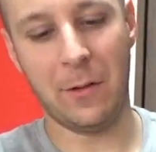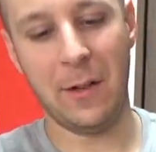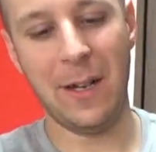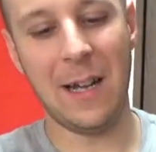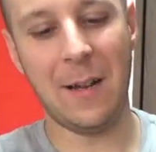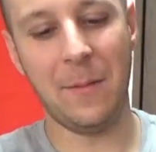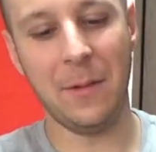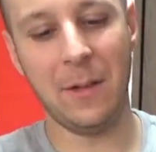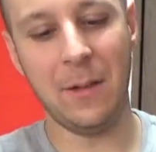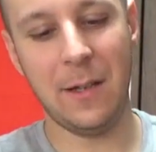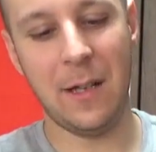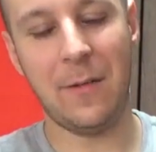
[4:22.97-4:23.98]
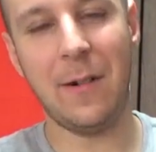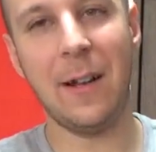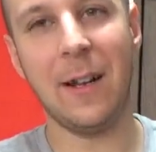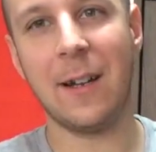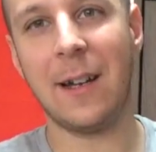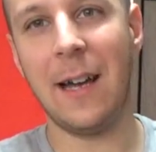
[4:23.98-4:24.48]
これがもっと柔
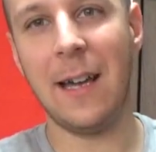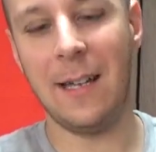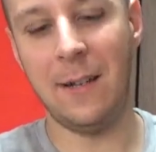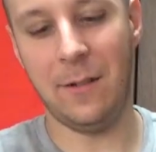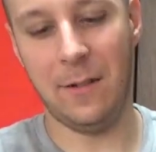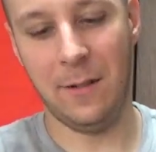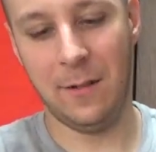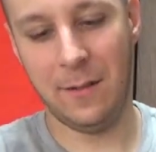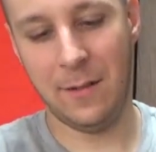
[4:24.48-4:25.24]
らかいの